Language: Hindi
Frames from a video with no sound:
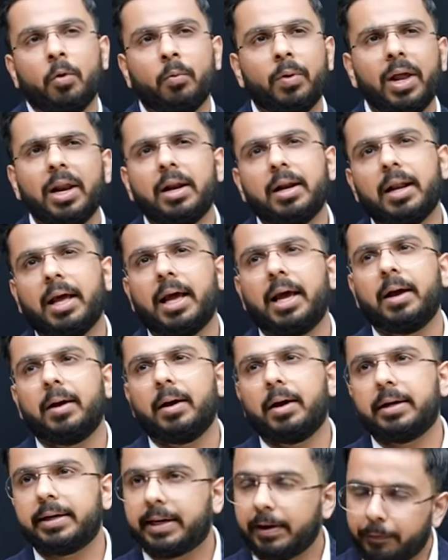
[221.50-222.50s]
वेल well,
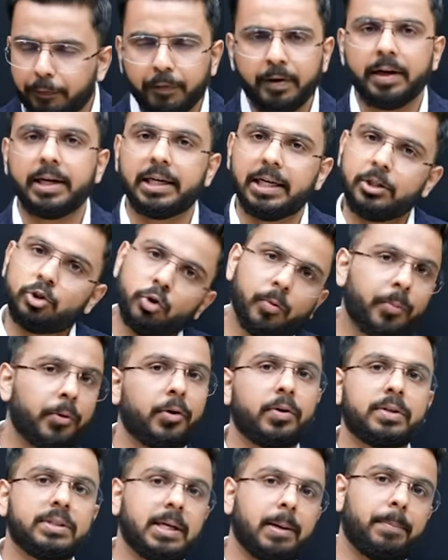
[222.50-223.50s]
डेफिनेटली जो
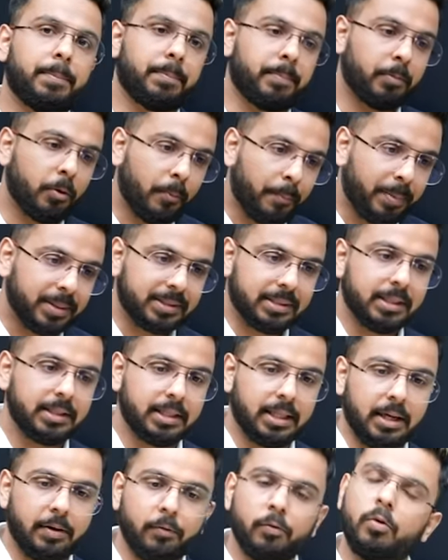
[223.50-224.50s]
प्रोडक्ट्स आपको
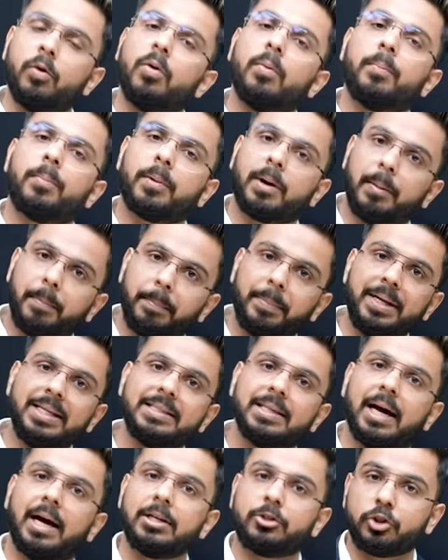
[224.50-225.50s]
पसंद है वो
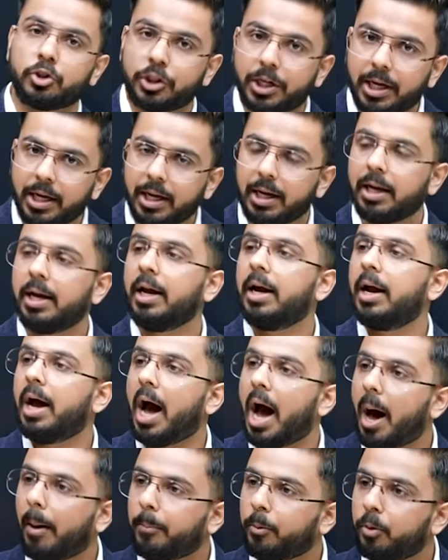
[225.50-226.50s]
कंपनीज अच्छे
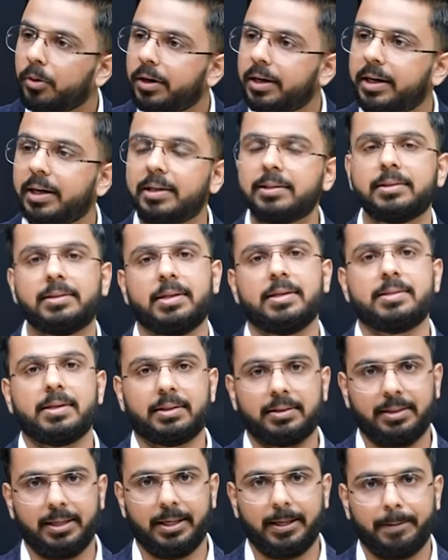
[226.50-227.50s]
आपको रिटर्न्स दे
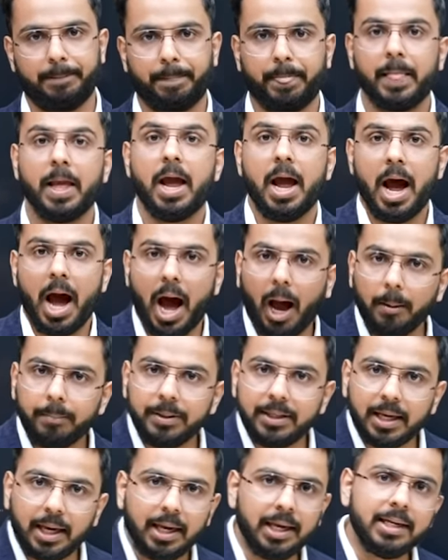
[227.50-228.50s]
सकती है अब
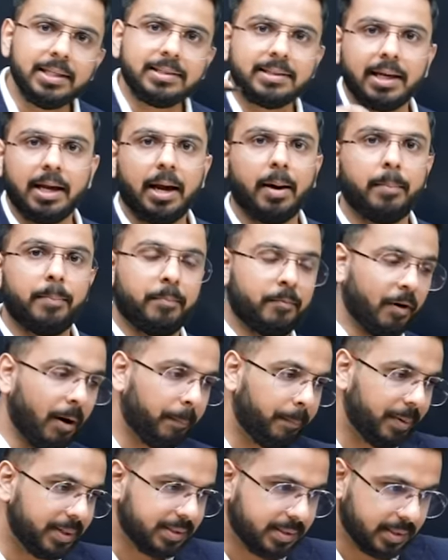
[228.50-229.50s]
यहीं से हम
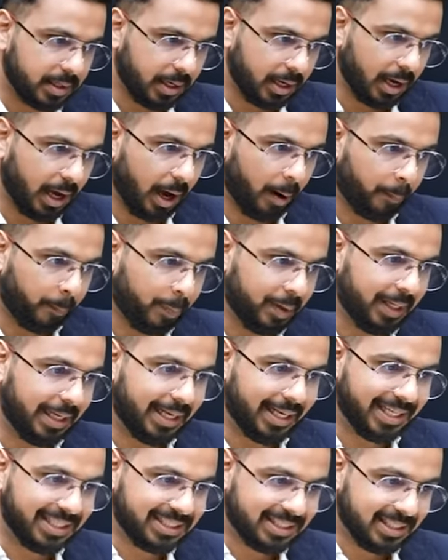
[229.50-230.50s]
वापस से अपनी
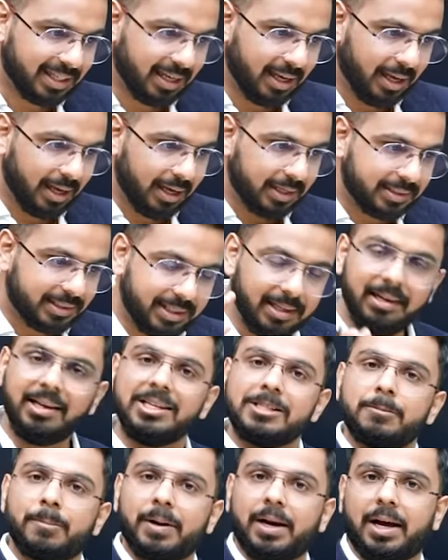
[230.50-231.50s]
इस
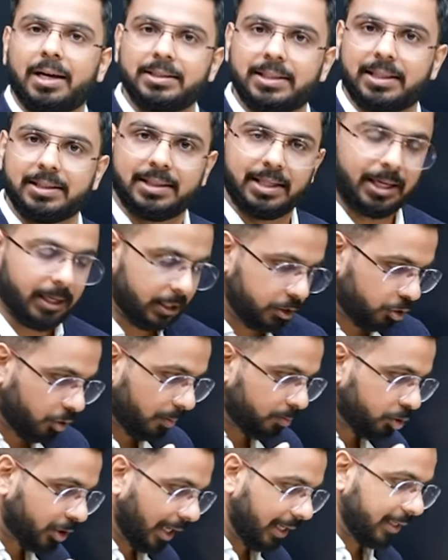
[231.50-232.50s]
सीरीज पर आ जाते हैं जो
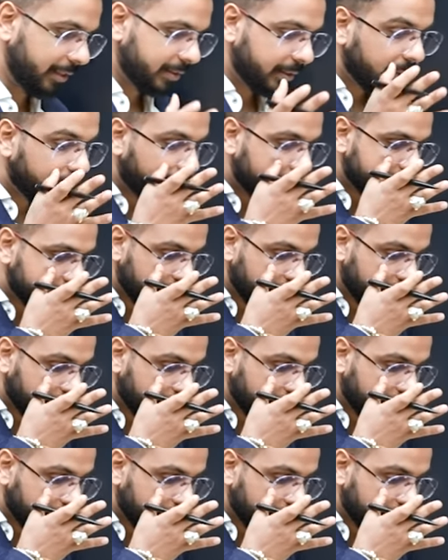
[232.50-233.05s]
हम 40 दिन की